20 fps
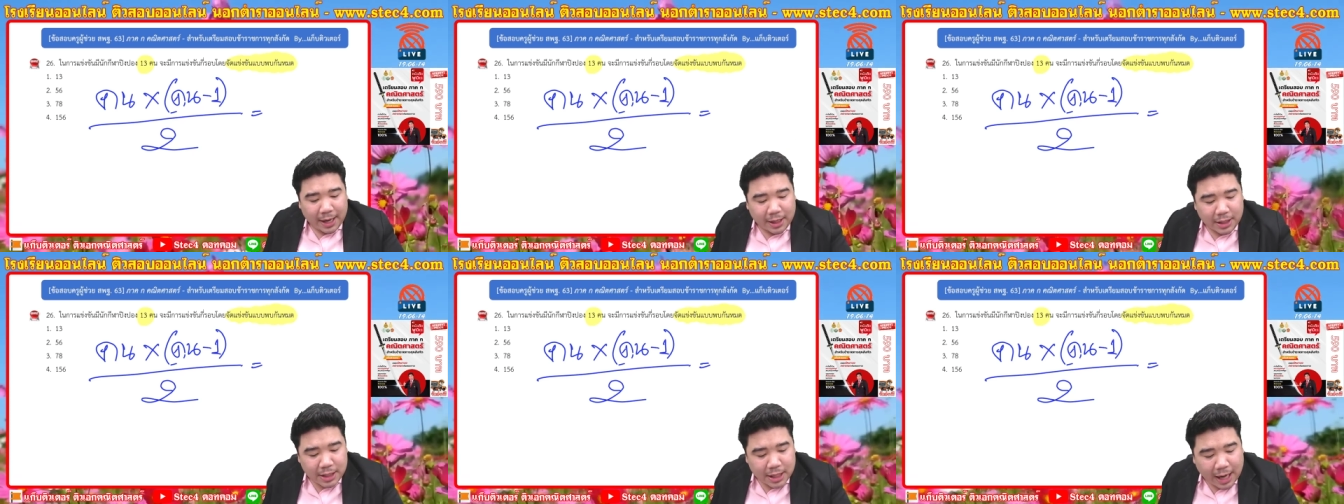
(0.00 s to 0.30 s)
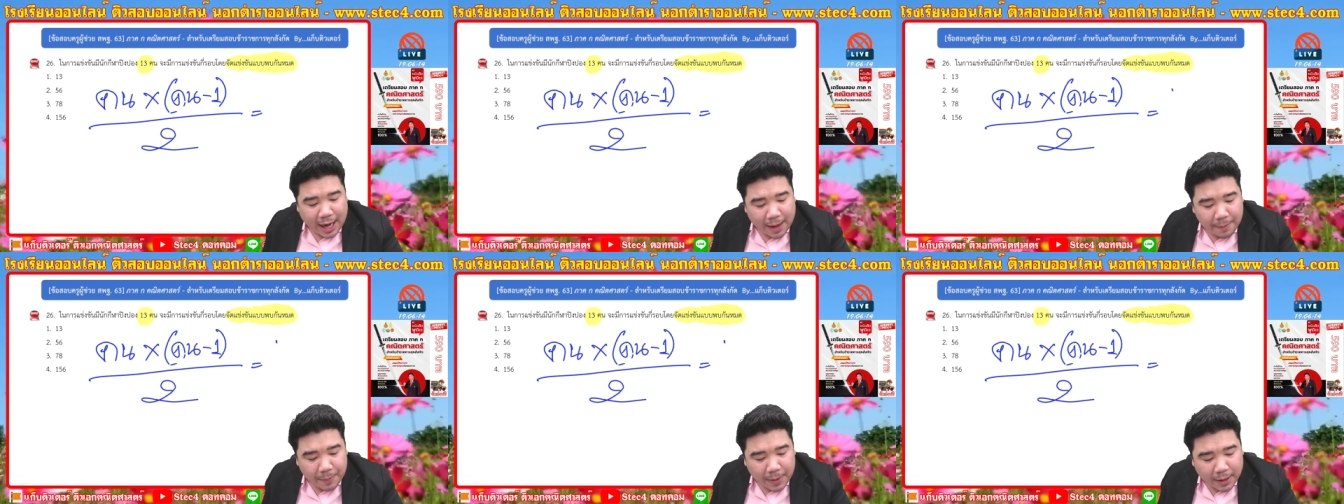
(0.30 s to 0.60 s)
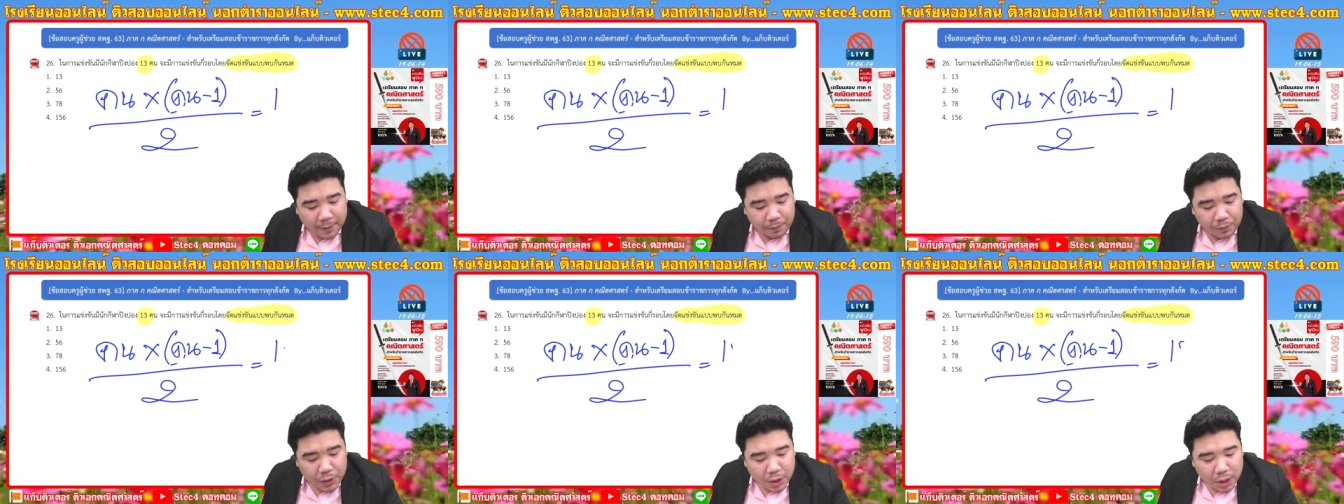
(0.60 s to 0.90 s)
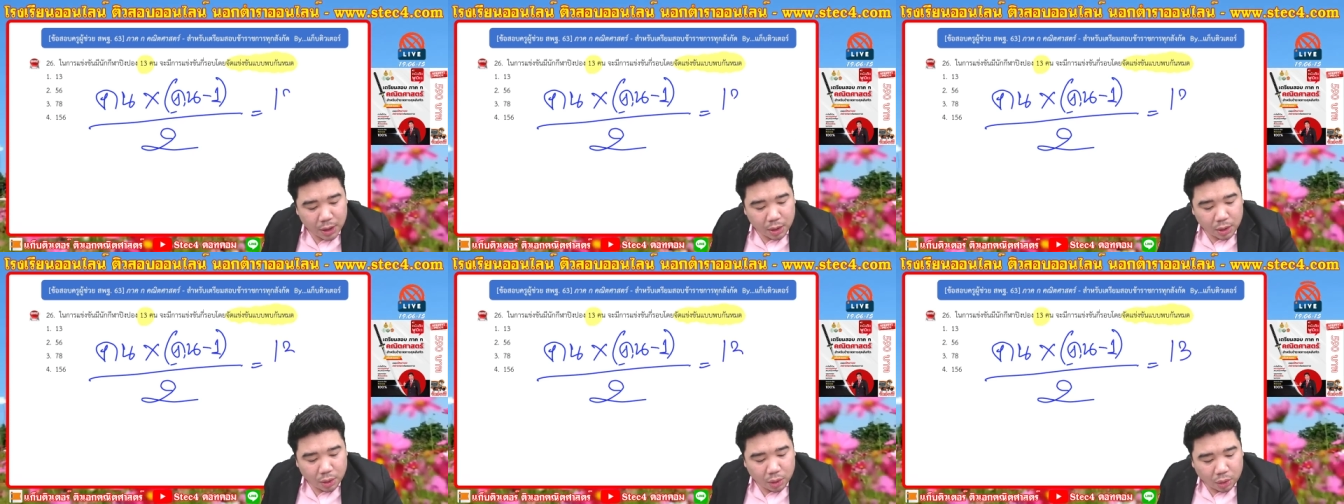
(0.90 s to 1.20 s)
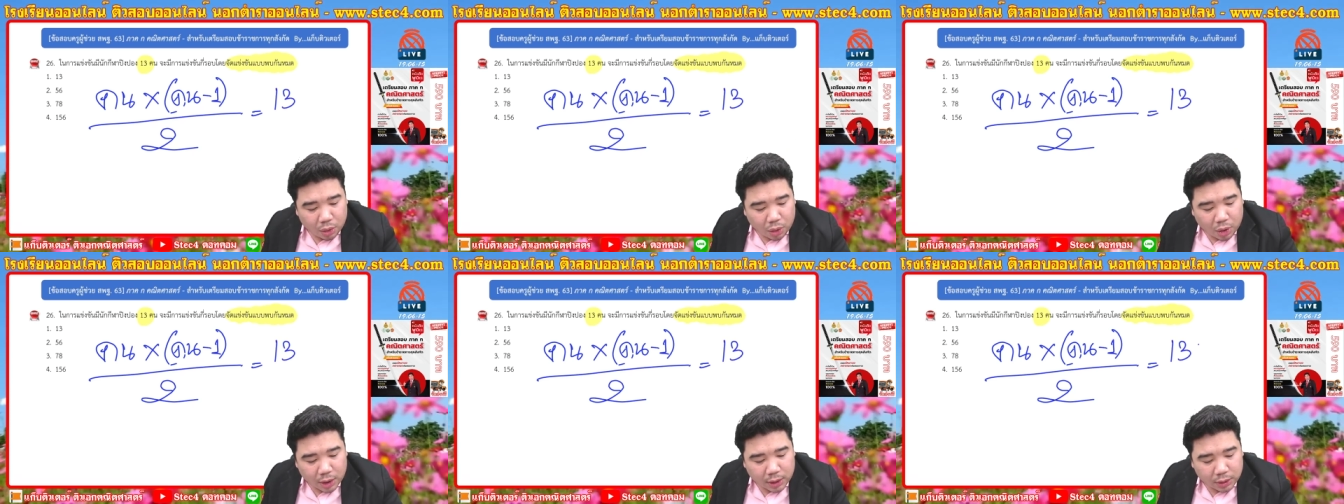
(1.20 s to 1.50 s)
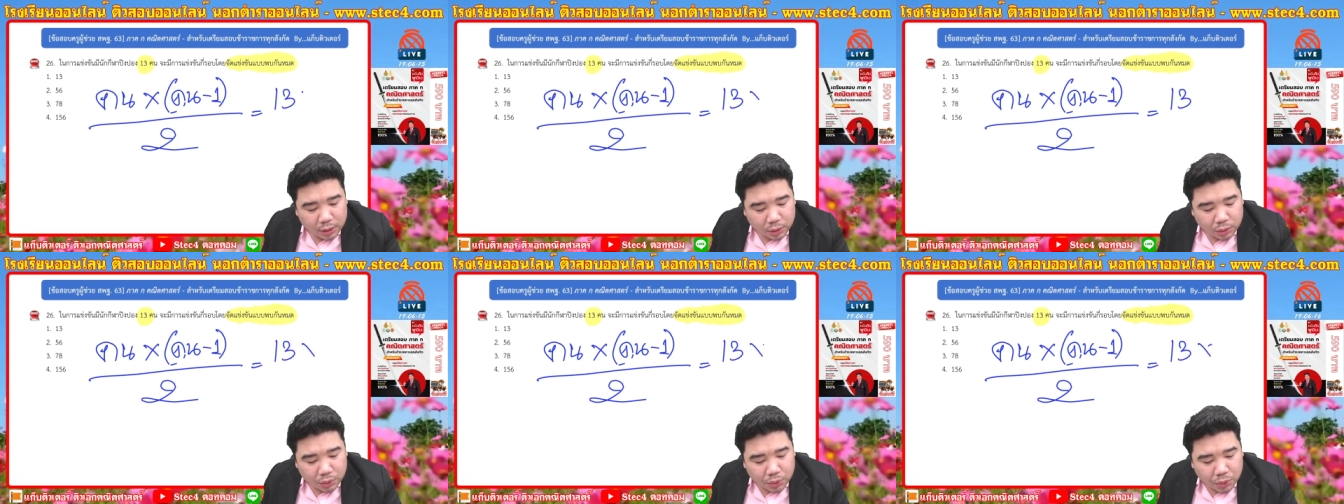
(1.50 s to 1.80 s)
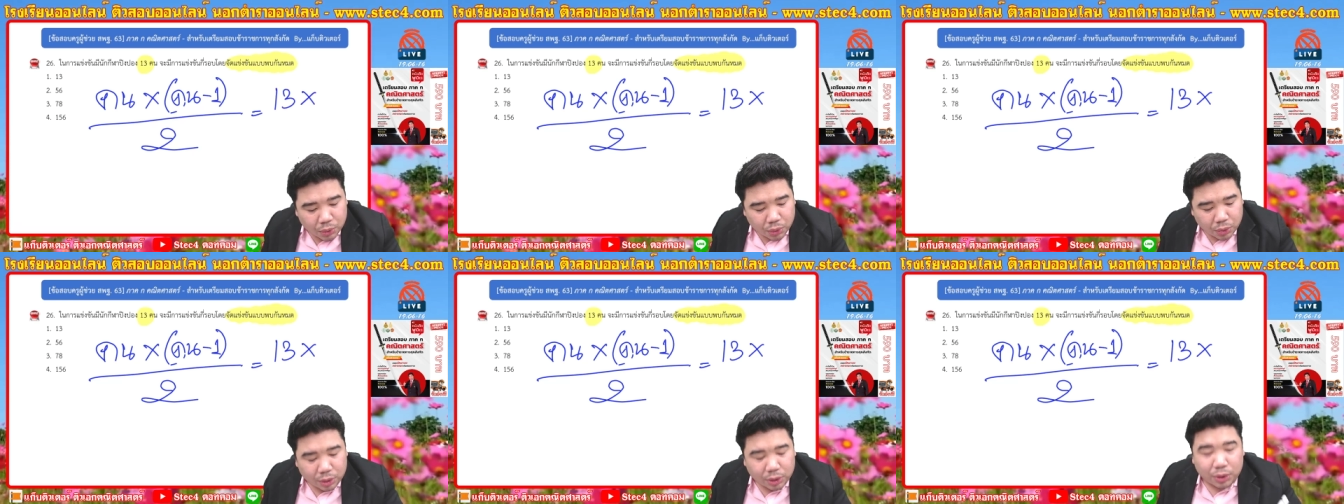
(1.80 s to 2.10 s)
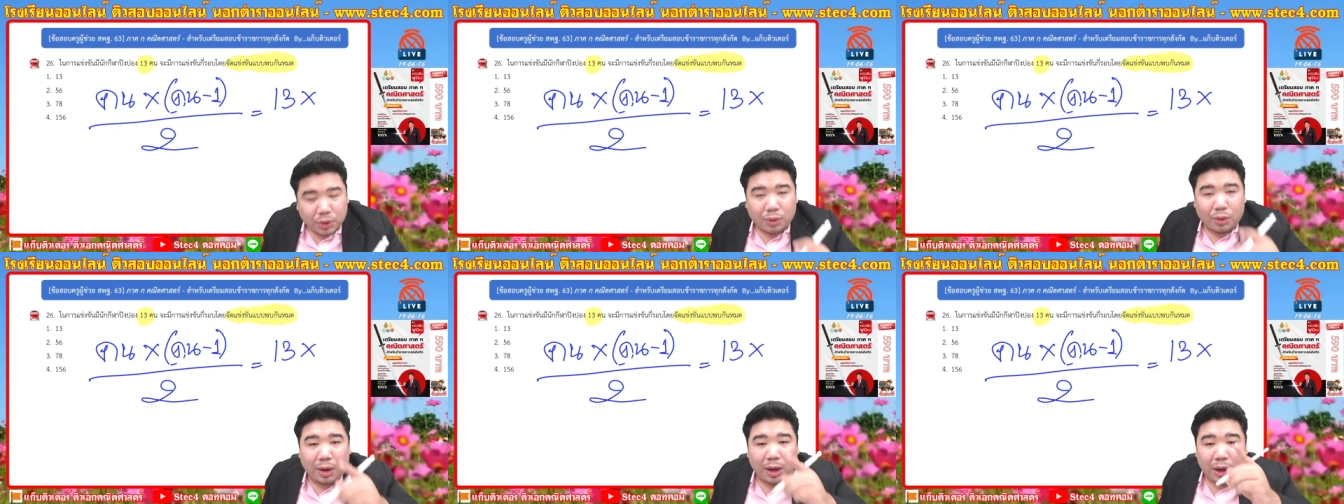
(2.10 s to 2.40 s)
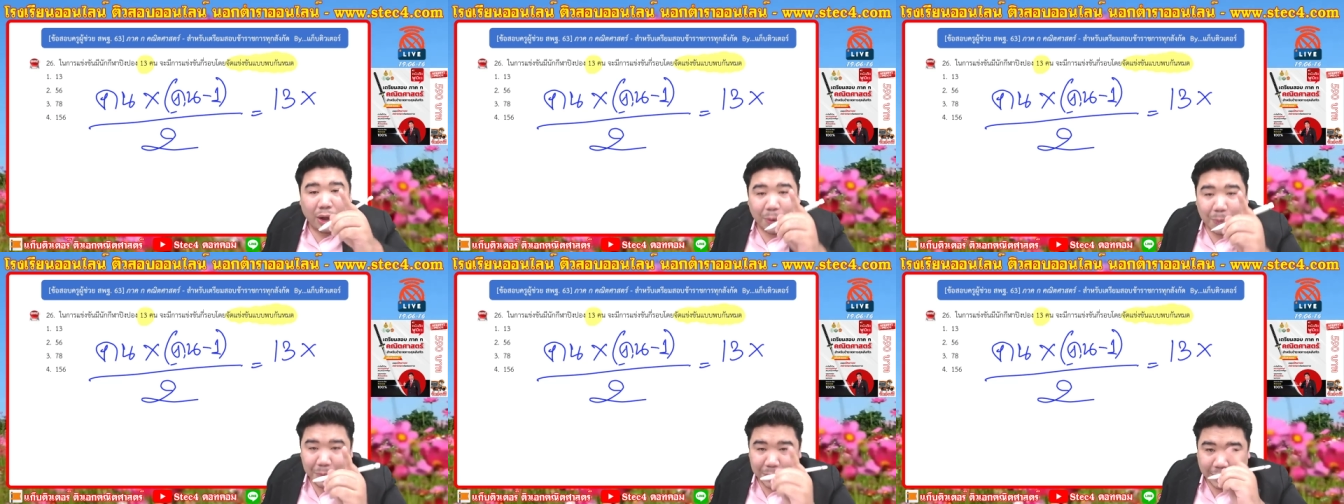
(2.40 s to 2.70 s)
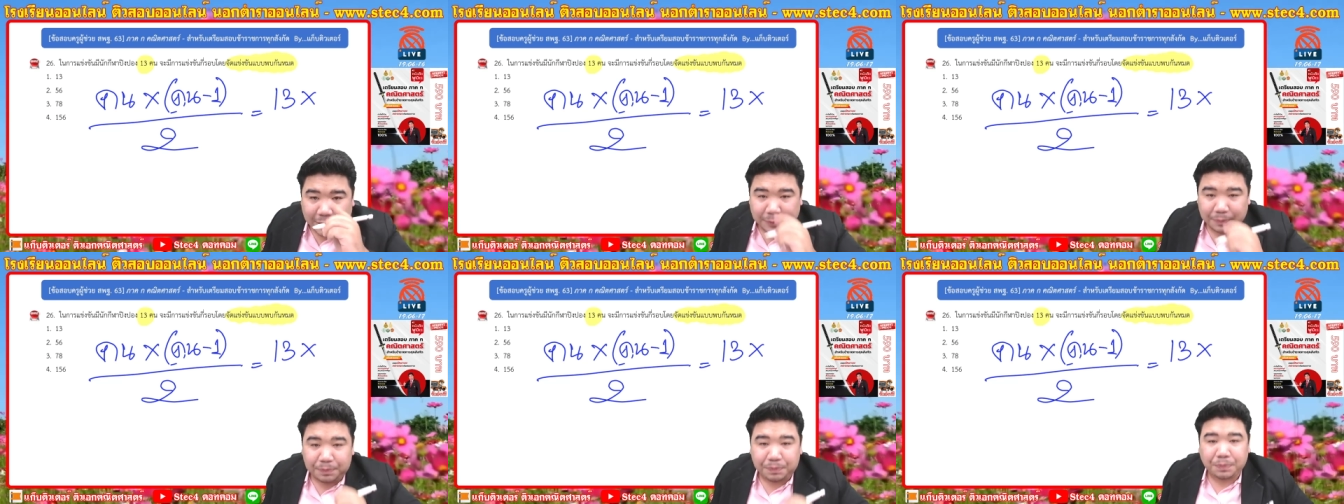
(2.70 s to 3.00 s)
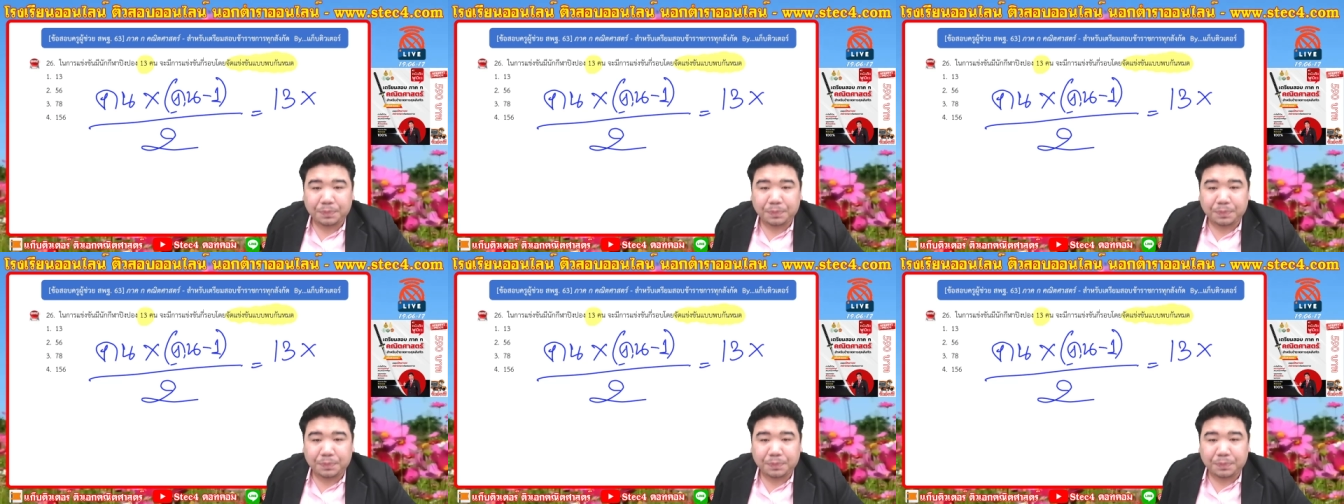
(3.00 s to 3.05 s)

ก็จะกลายเป็น คนคูณคนลบหนึ่ง